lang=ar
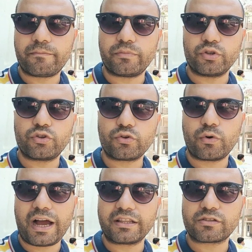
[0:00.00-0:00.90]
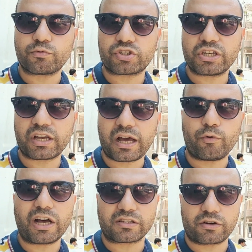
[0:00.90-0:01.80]
بيديروا واحد اسمه الشيخ
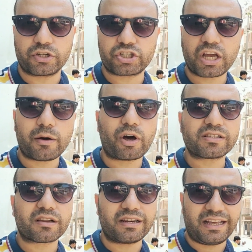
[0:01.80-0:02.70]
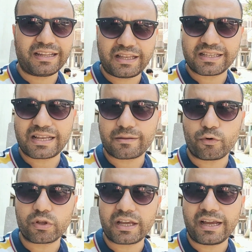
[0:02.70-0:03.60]
ابو عصر الشيخ ابو عصر العيله دي لا زالت
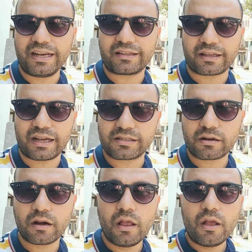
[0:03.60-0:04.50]
موجوده هنا عيله عصر